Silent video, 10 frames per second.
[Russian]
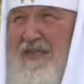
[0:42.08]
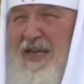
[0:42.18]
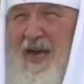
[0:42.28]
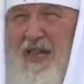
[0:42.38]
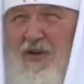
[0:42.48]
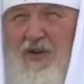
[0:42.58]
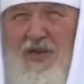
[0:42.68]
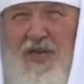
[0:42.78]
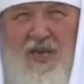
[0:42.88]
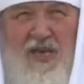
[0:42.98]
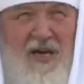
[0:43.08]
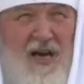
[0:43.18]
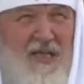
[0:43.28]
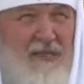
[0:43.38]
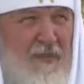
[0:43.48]
диалоги и
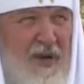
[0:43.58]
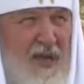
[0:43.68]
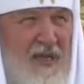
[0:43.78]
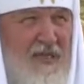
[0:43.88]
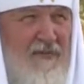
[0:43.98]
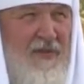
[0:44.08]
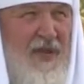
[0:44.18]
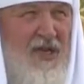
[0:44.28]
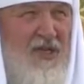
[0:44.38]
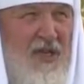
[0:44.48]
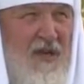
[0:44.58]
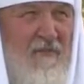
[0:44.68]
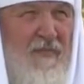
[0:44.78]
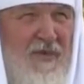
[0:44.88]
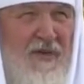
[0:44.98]
распри с
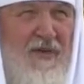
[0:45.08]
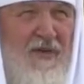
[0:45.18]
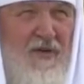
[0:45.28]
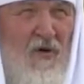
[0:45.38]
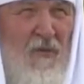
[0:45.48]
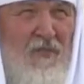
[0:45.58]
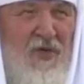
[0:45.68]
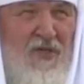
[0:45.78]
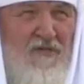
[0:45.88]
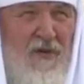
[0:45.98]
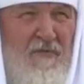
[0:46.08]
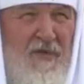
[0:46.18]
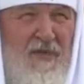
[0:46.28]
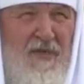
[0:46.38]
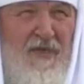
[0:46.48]
внешним
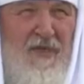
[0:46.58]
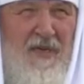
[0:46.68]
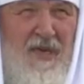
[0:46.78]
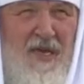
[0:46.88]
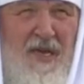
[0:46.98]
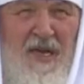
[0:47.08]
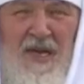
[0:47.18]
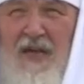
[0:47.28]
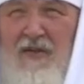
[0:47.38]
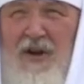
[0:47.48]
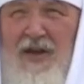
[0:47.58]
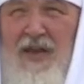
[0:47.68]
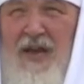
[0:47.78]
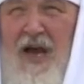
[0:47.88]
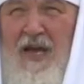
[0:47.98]
обществом, который
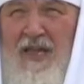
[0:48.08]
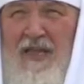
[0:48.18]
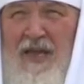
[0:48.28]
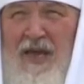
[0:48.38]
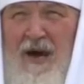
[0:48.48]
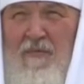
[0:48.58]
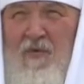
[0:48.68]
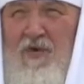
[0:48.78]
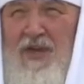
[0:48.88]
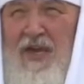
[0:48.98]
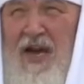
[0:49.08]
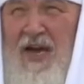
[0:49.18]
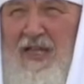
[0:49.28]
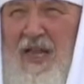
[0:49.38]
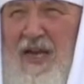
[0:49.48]
никак, никому
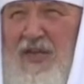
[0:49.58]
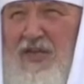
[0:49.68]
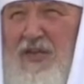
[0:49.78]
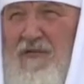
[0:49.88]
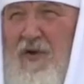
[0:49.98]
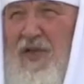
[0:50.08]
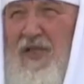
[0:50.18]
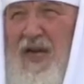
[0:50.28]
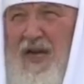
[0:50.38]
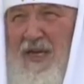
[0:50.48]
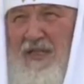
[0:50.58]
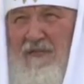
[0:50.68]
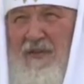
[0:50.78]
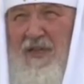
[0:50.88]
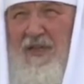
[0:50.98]
никогда ничего не
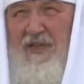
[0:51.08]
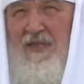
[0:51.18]
доказывал.